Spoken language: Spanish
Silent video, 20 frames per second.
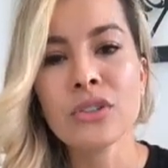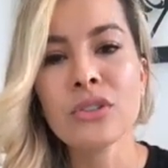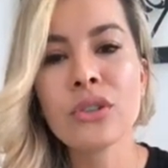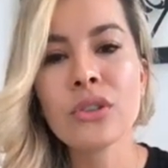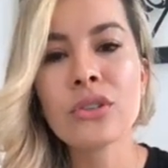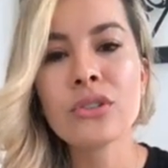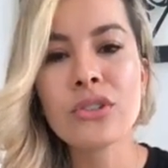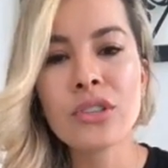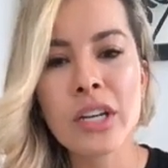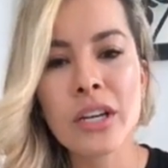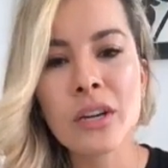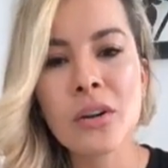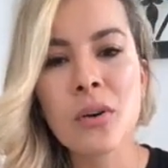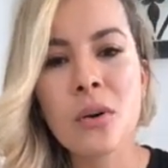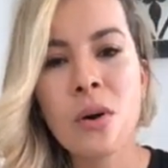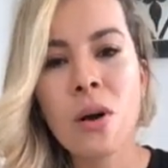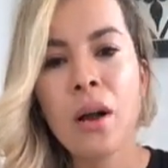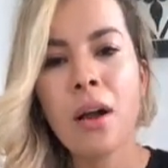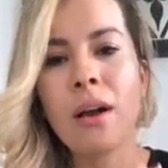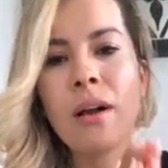Yo no
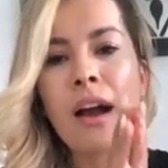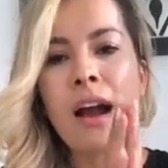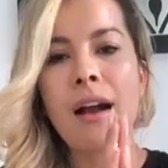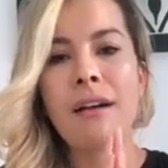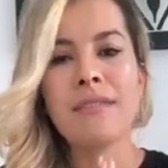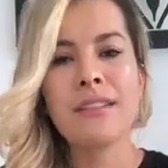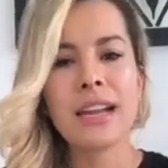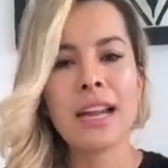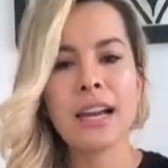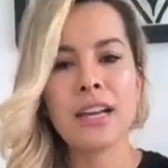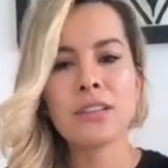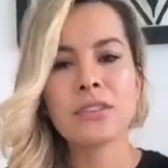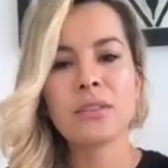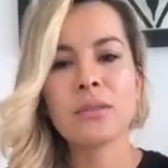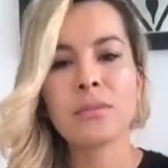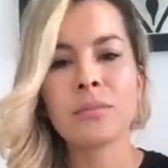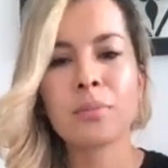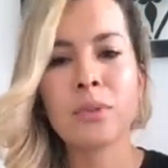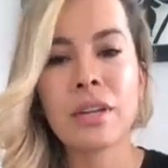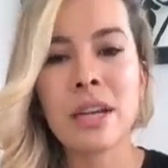llego
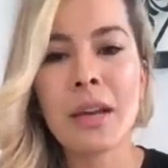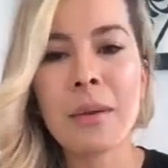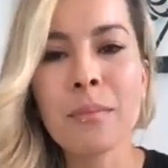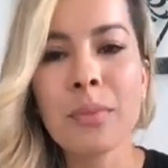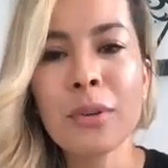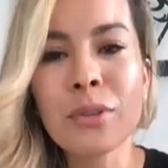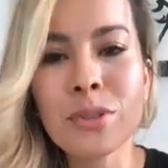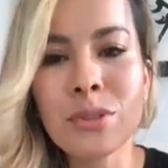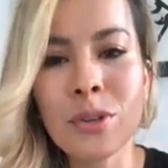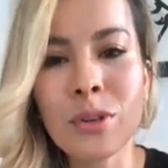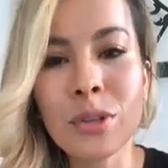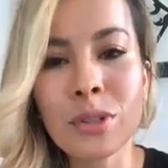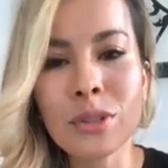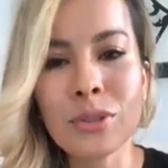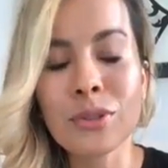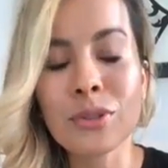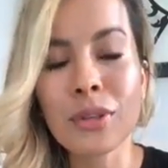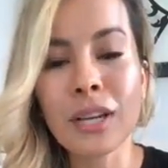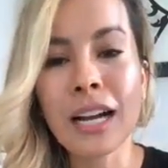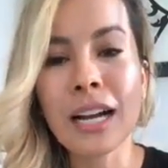hablando, por ejemplo, yo
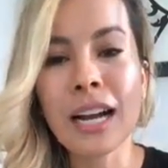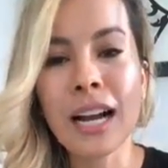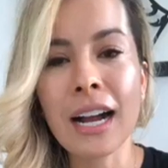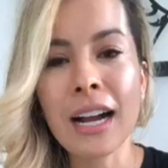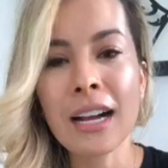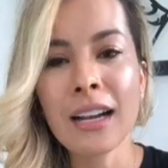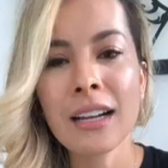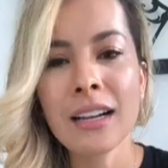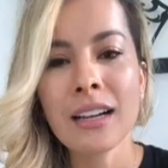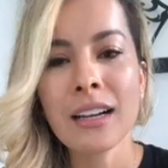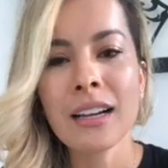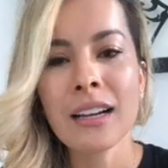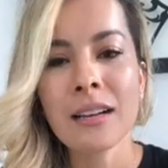cuando estoy acá,